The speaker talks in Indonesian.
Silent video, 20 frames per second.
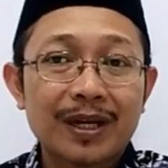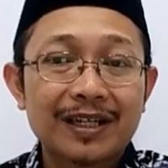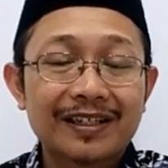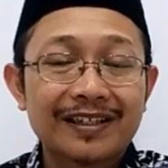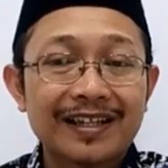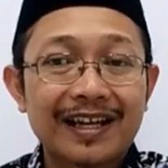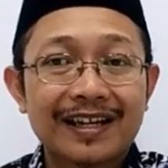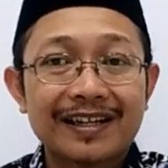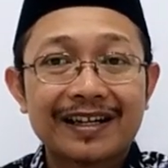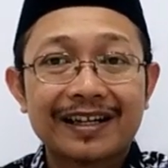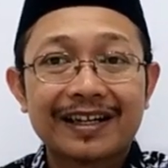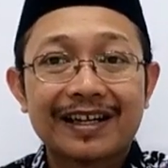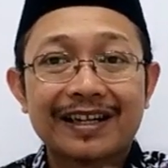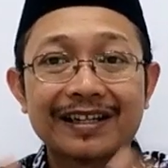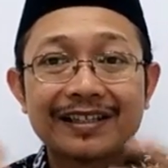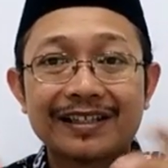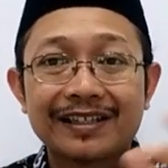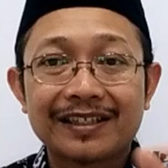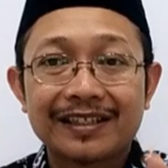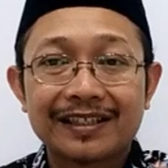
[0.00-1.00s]

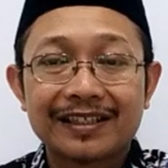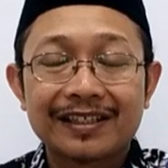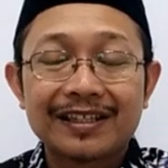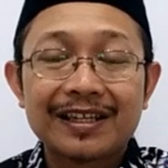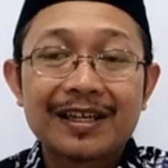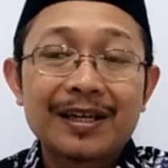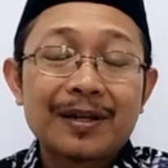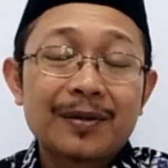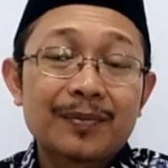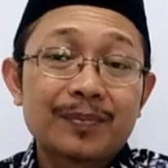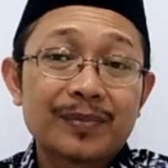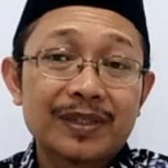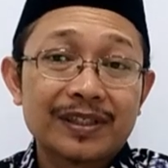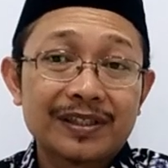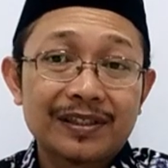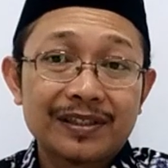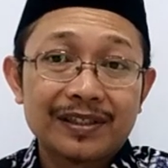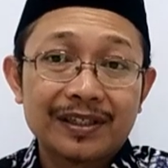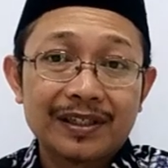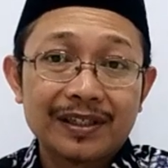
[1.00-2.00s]
diadakan di
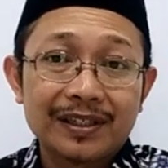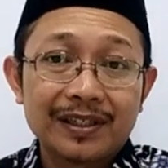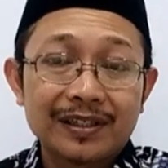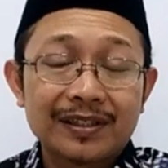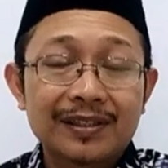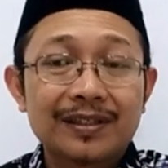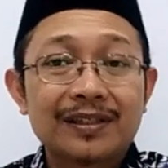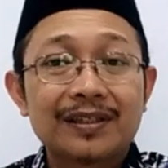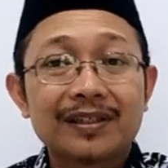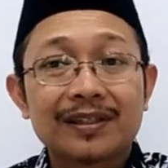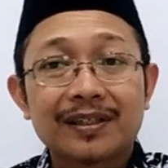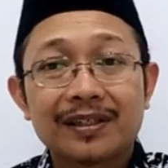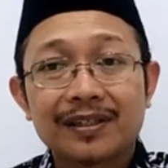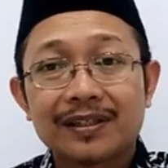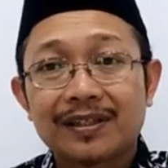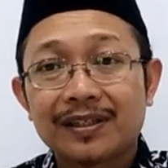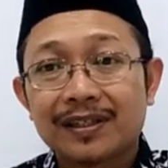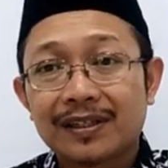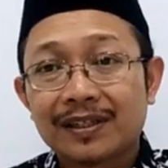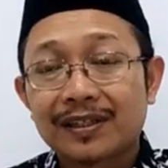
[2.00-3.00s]
Masjid
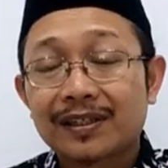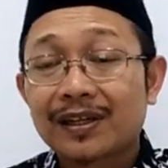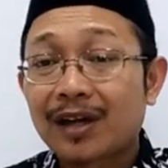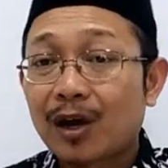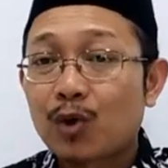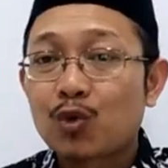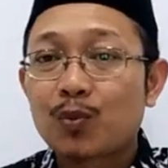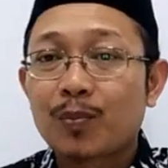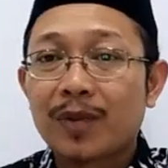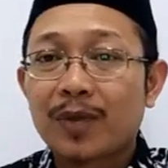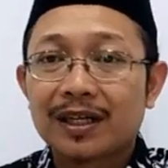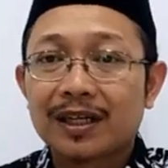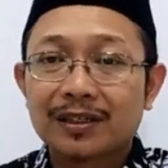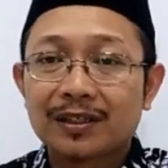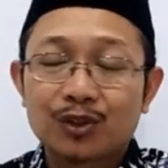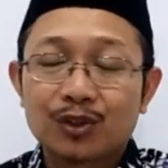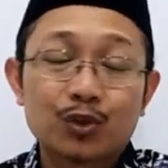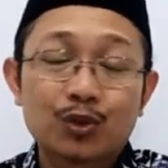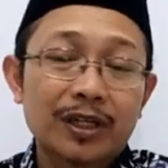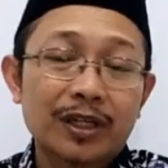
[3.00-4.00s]
Gede
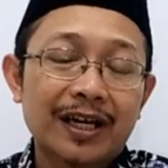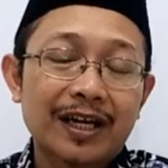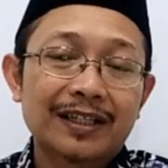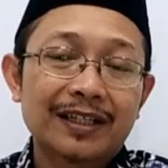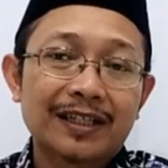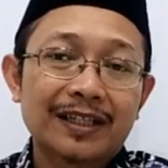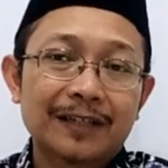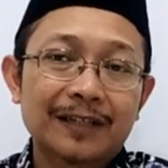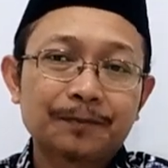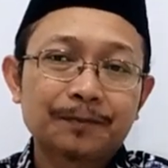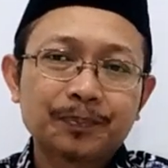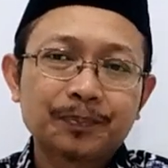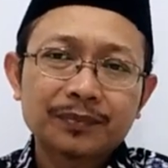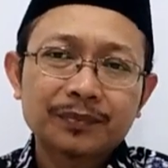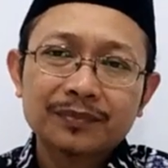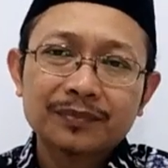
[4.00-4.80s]
Kauman, Yogyakarta.